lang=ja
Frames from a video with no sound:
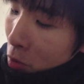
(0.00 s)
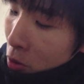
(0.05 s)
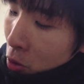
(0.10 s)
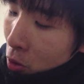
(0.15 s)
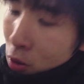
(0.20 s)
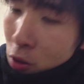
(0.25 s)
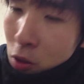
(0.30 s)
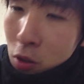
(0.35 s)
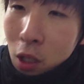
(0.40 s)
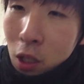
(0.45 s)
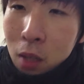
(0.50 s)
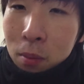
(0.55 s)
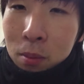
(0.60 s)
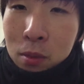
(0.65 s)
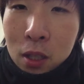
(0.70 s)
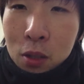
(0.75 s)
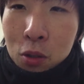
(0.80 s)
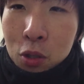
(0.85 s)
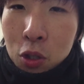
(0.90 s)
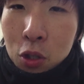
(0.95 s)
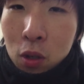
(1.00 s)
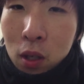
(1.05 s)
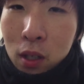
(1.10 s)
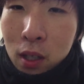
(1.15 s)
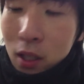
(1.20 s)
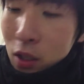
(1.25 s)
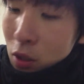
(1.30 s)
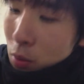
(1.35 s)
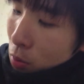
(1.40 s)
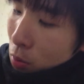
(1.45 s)
う早速アップデートしようか
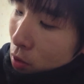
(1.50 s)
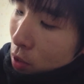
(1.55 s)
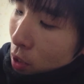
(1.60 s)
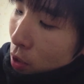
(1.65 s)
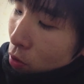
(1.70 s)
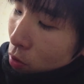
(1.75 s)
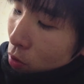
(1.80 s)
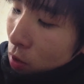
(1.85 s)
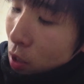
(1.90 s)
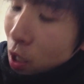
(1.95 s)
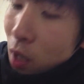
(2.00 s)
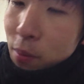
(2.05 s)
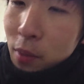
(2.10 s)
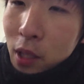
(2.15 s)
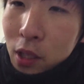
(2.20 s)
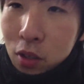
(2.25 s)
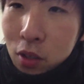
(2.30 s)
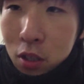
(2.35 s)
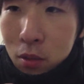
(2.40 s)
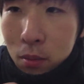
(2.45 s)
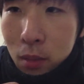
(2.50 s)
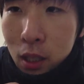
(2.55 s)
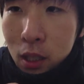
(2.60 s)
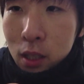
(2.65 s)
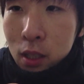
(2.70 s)
なと思って今回アップデートしま